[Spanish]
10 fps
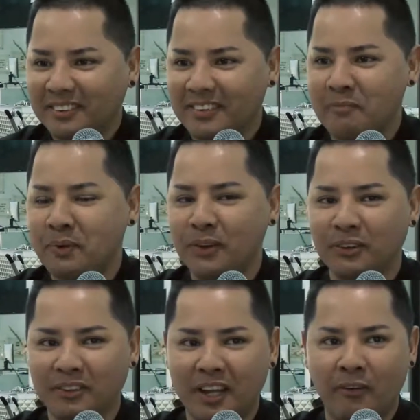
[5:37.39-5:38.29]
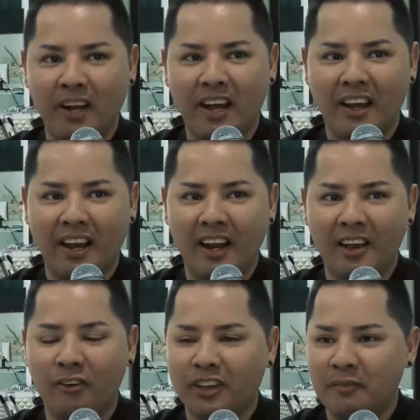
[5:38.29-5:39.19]
De pronto tengo el,
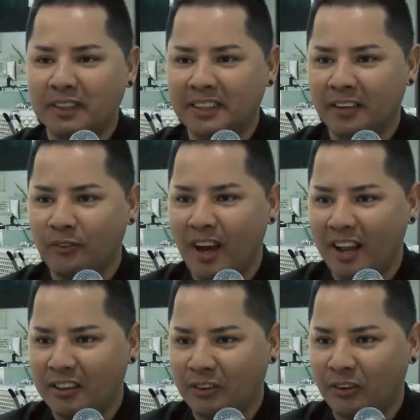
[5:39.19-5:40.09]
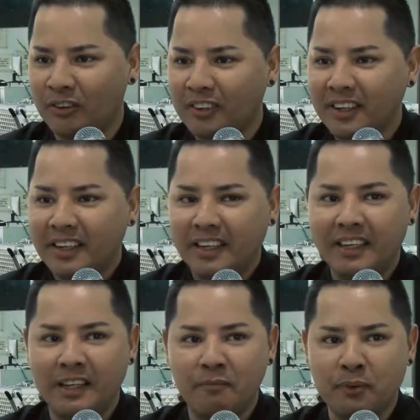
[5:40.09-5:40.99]
ego demasiado alto
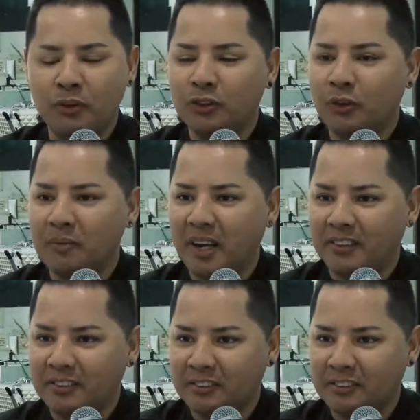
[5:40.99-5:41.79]
y de pronto me la